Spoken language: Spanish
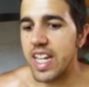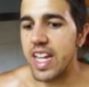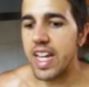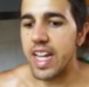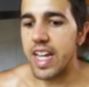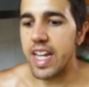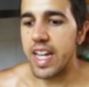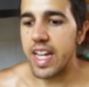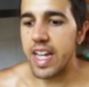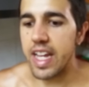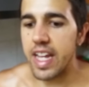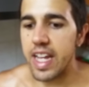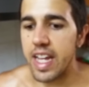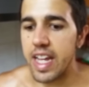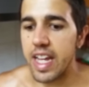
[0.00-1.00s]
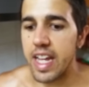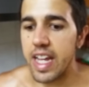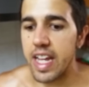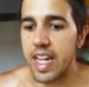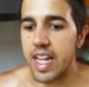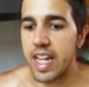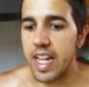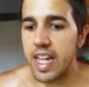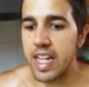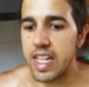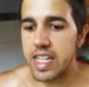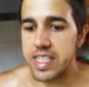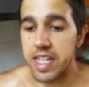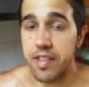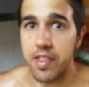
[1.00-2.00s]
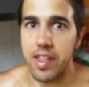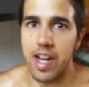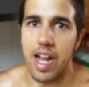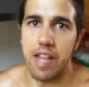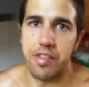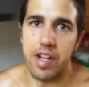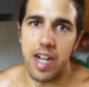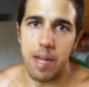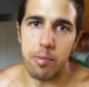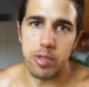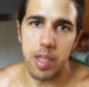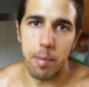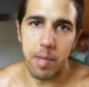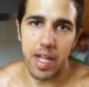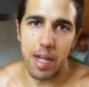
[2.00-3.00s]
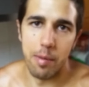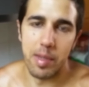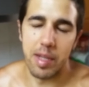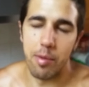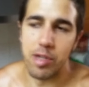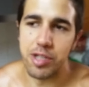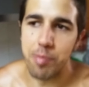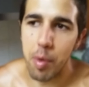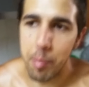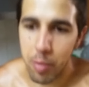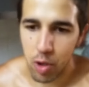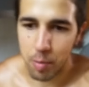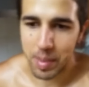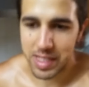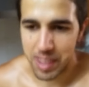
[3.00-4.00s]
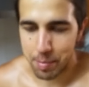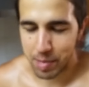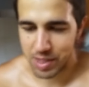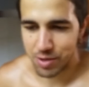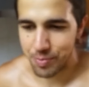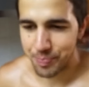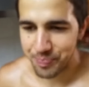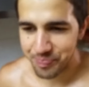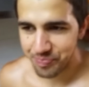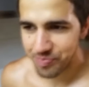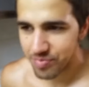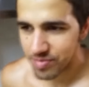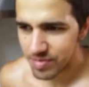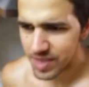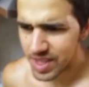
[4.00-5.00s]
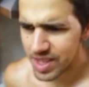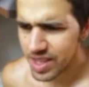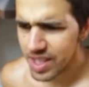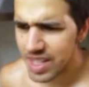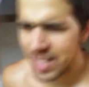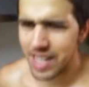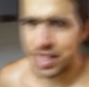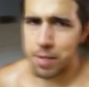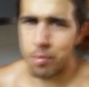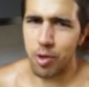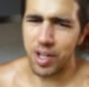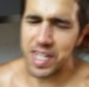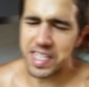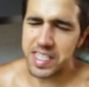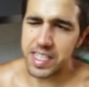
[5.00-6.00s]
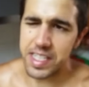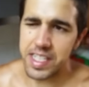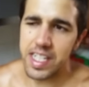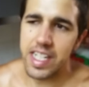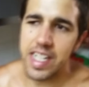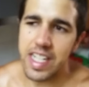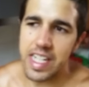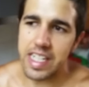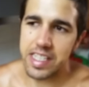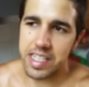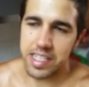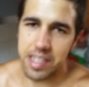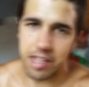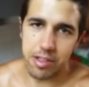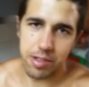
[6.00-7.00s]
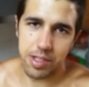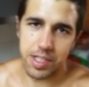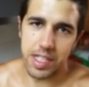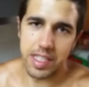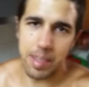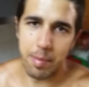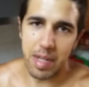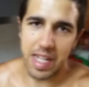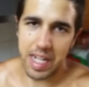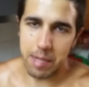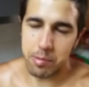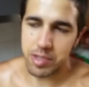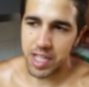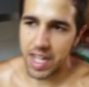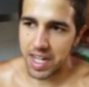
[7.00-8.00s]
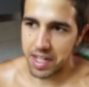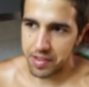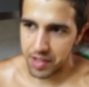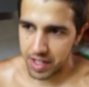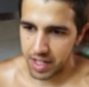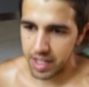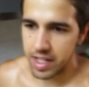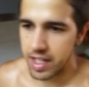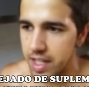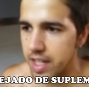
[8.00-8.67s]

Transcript: Eh, y así aceleramos también el metabolismo un poco más de paso. Y la termogénesis. Y 360 miligramos de EGFG